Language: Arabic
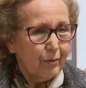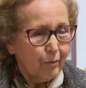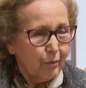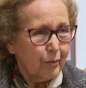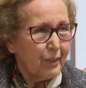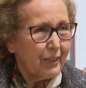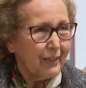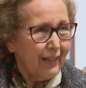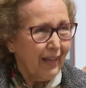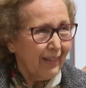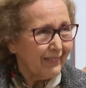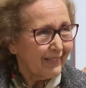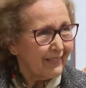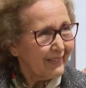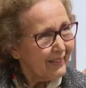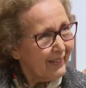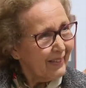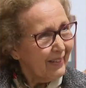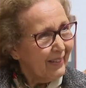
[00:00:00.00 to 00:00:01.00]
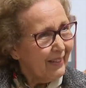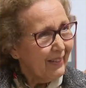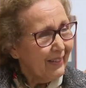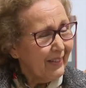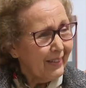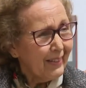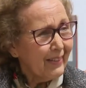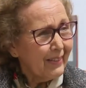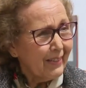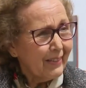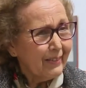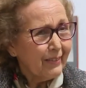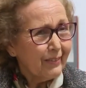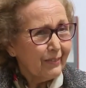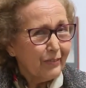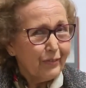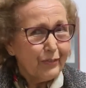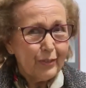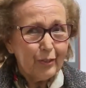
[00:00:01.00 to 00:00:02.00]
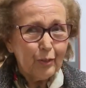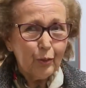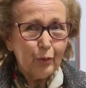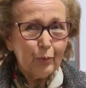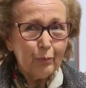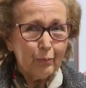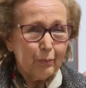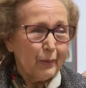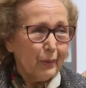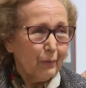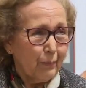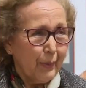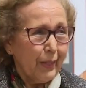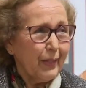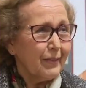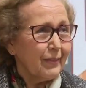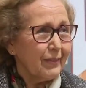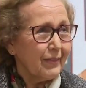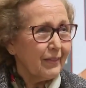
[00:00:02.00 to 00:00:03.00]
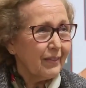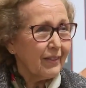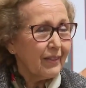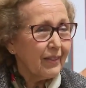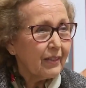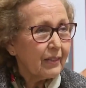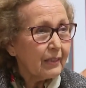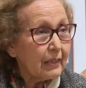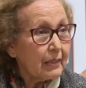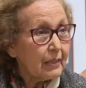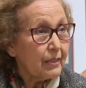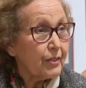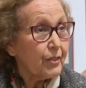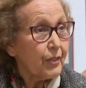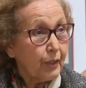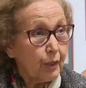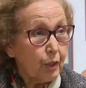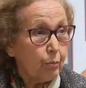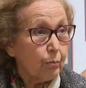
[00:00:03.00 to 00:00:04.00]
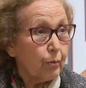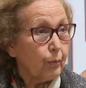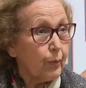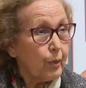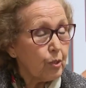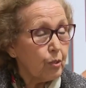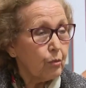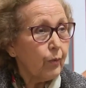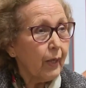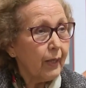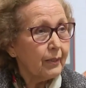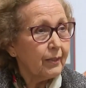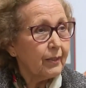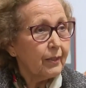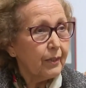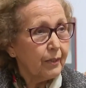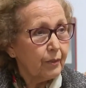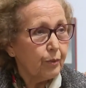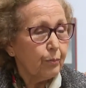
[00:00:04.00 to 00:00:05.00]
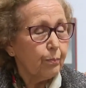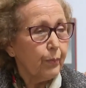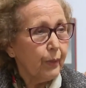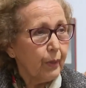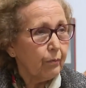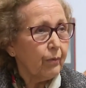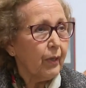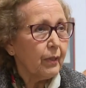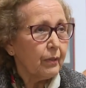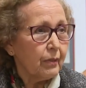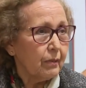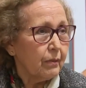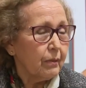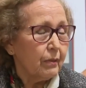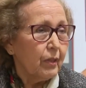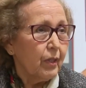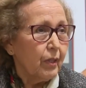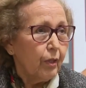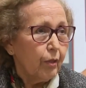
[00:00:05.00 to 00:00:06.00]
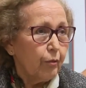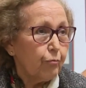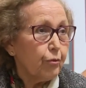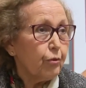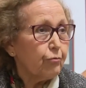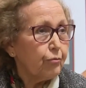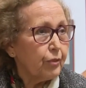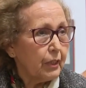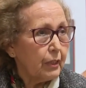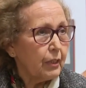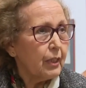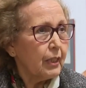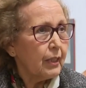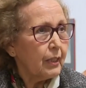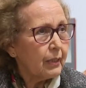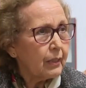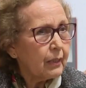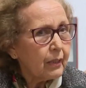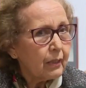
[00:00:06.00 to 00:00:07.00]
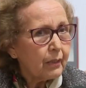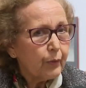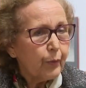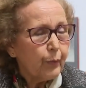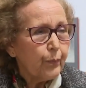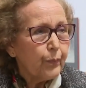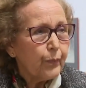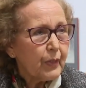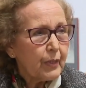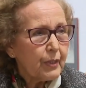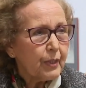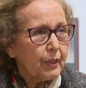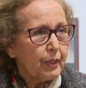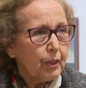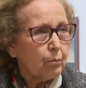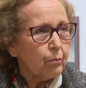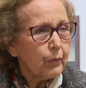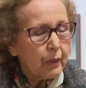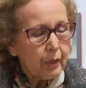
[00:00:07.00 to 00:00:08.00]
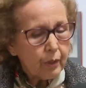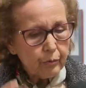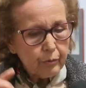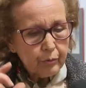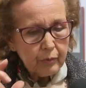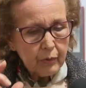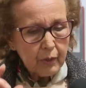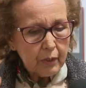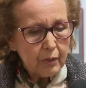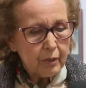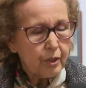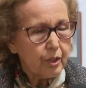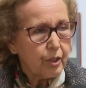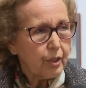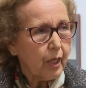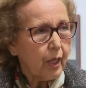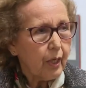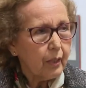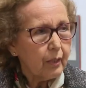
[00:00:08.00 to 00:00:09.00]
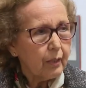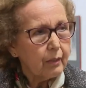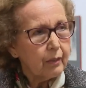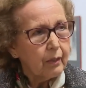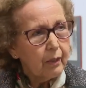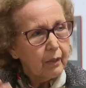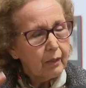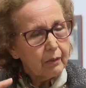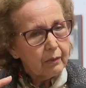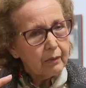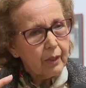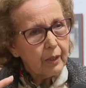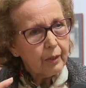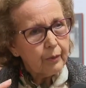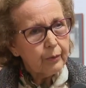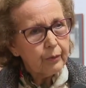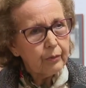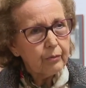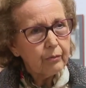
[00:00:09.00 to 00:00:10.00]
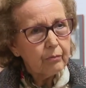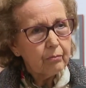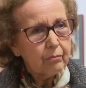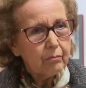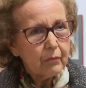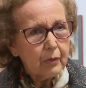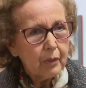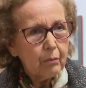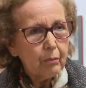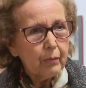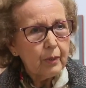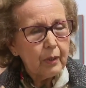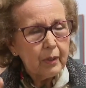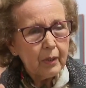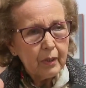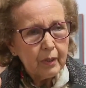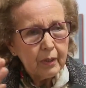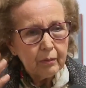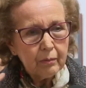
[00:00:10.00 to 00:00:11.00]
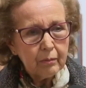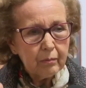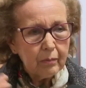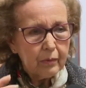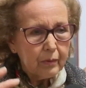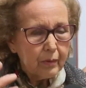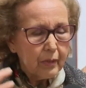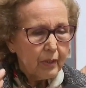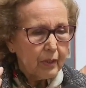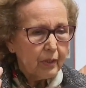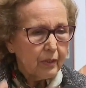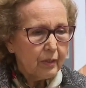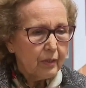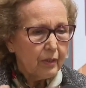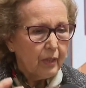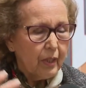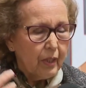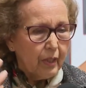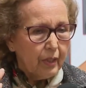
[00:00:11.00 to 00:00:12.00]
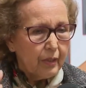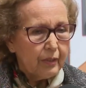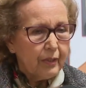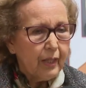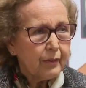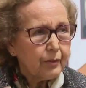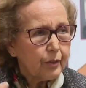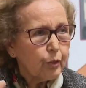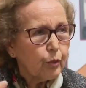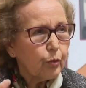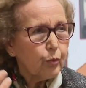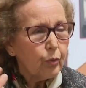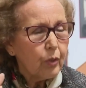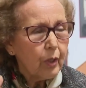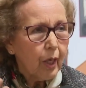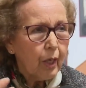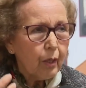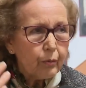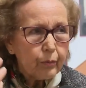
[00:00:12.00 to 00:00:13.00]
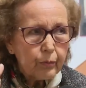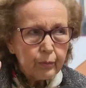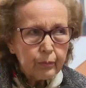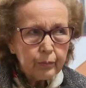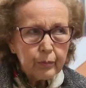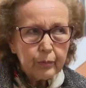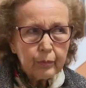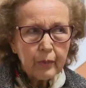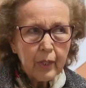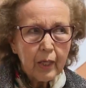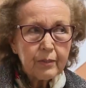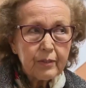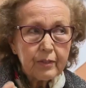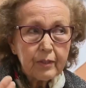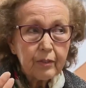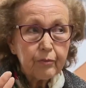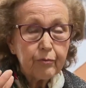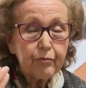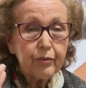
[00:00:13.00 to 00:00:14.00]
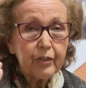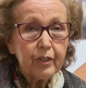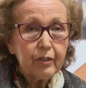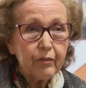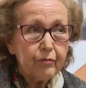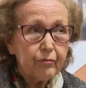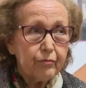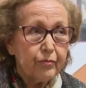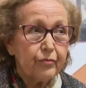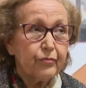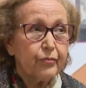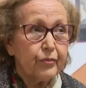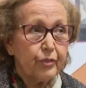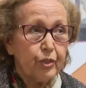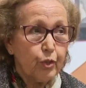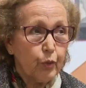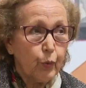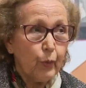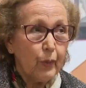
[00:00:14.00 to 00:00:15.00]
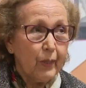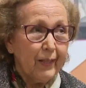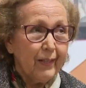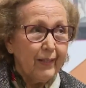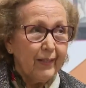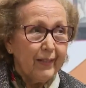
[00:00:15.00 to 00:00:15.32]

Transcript: الوليدات آه، ام البيت اذا صعيب باش الواحد يتبع واحد في الفن لان صعيب ملي تكون تشتغل تيكون آه، ذاتك كلها وراسك في الشغل